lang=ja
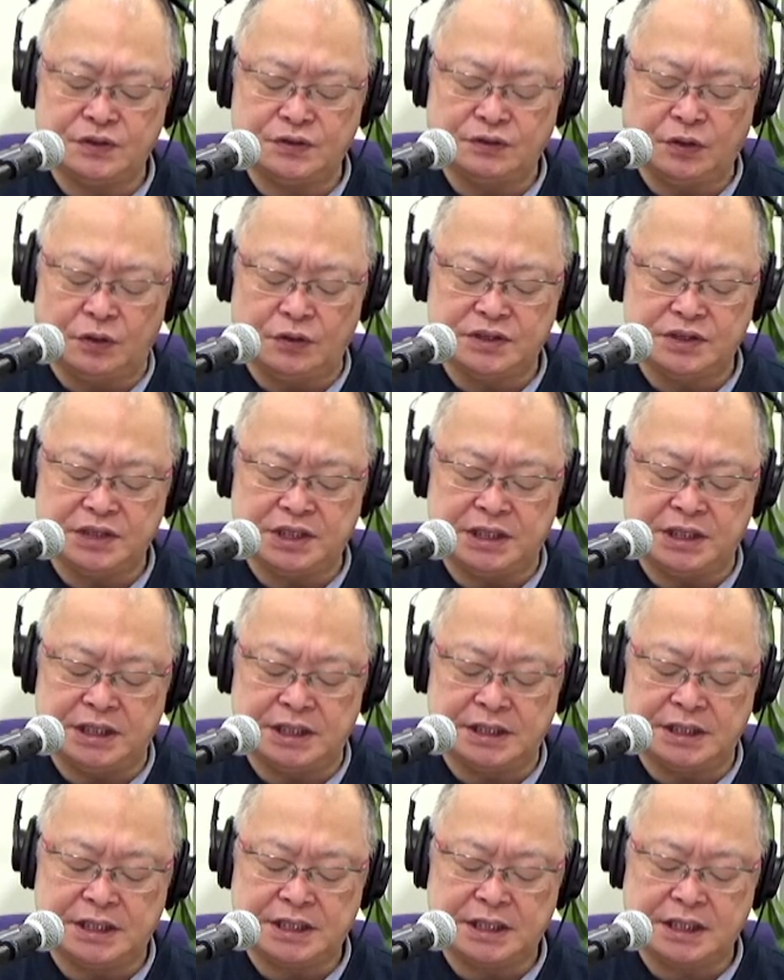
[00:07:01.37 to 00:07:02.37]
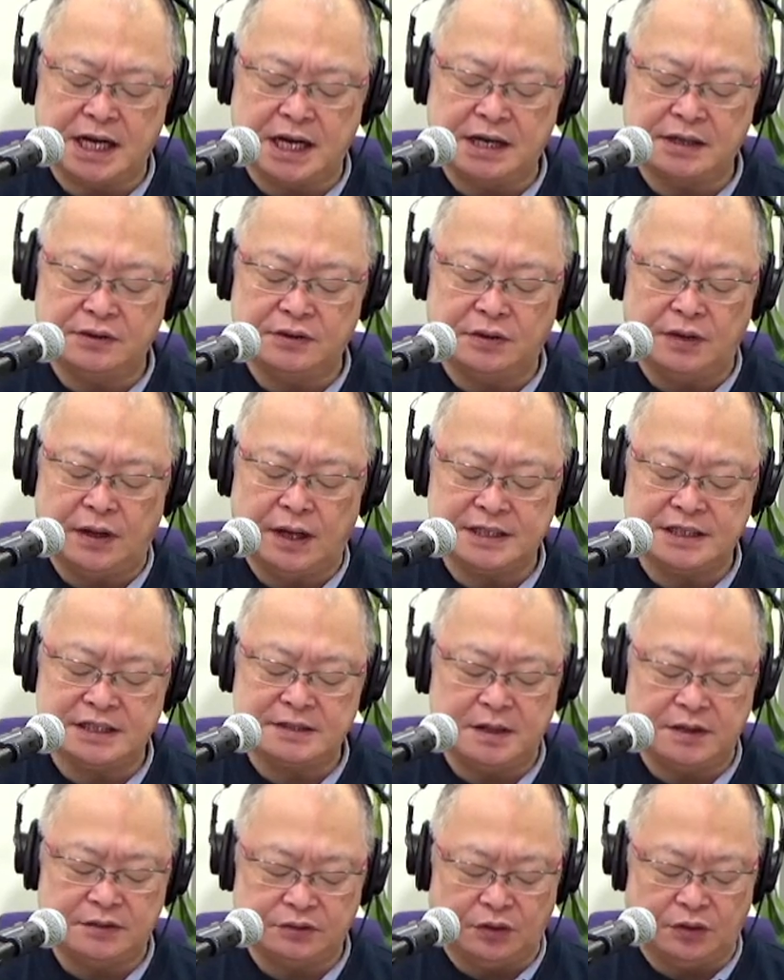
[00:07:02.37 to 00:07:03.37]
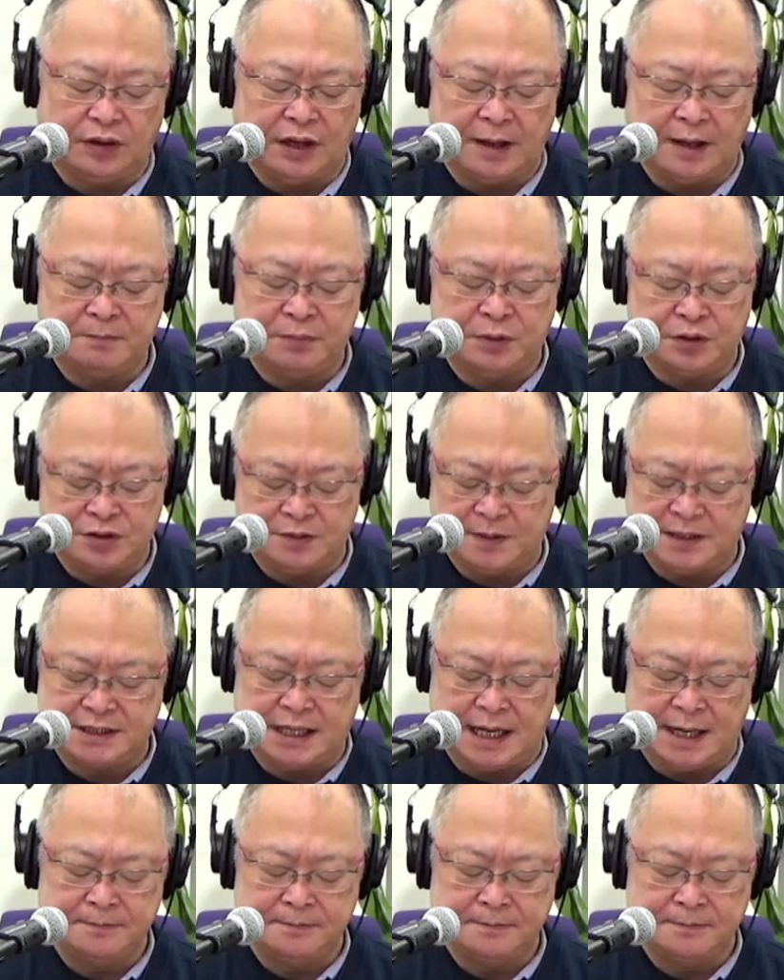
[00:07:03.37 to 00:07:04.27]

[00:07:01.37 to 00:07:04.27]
屯地に帰還を始めると発表しました。